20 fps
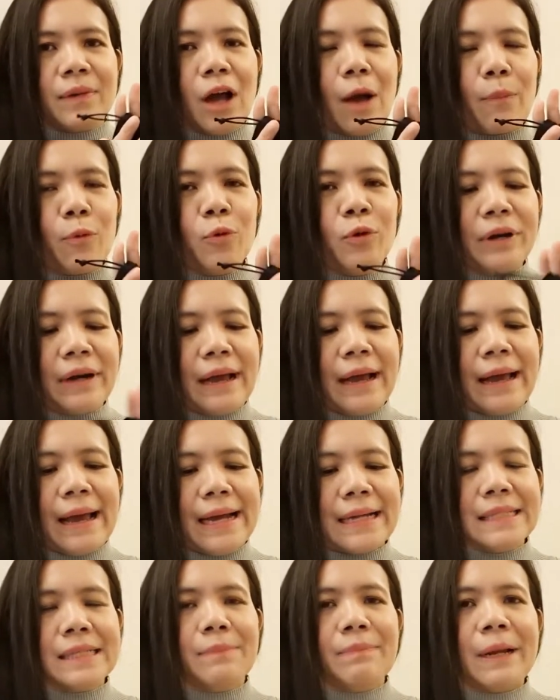ขอบคุณนะ
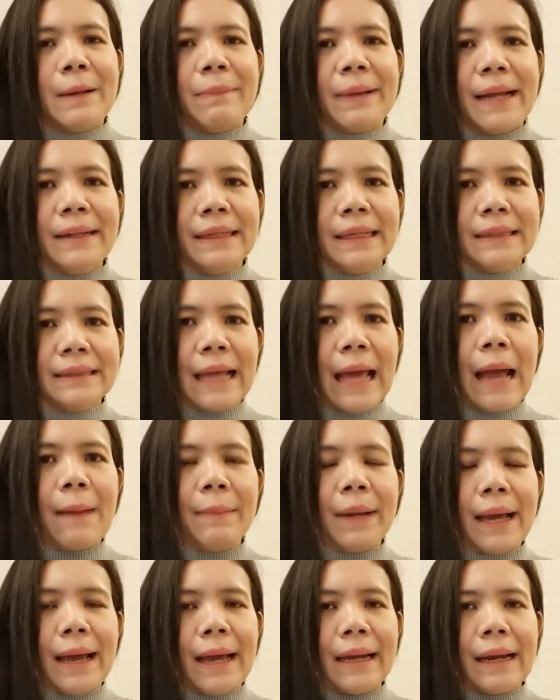คะสำหรับการติดตาม
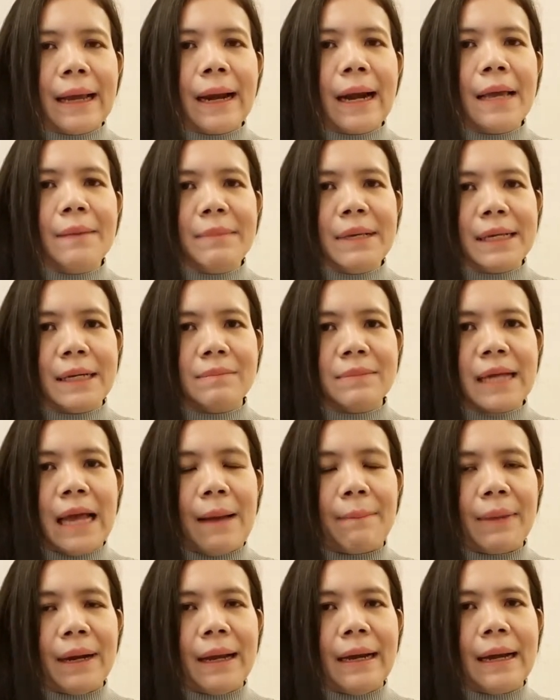นะคะ ถ้าใครมีคำ
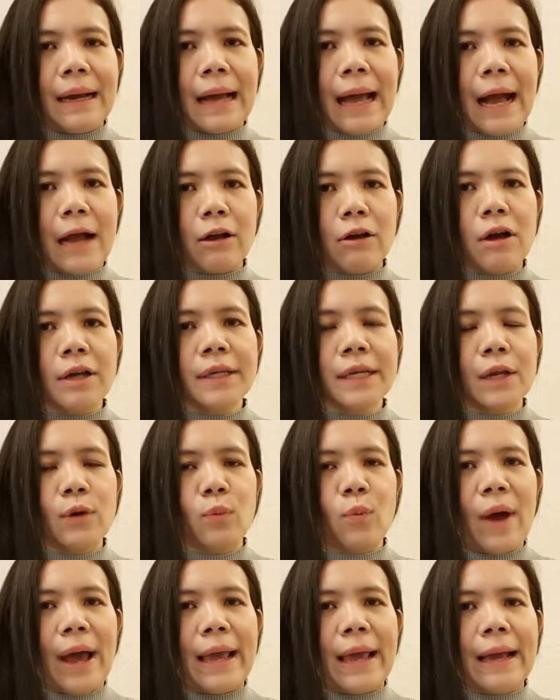ถามอะไรนะคะ ก็เขียน
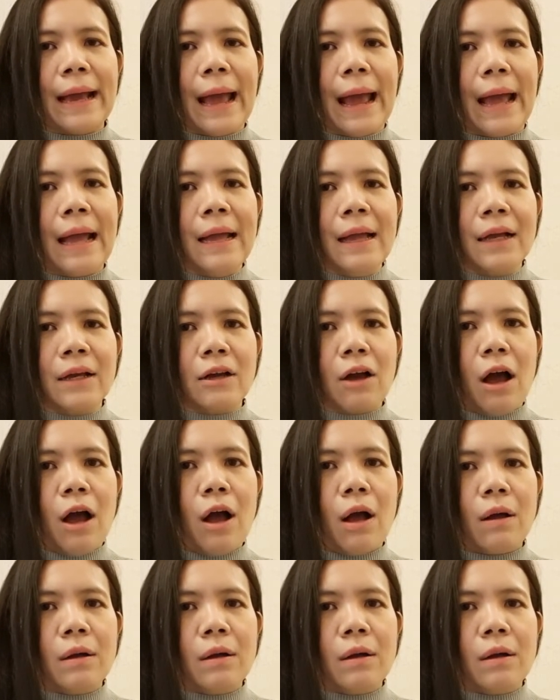ไว้ค่ะ ก็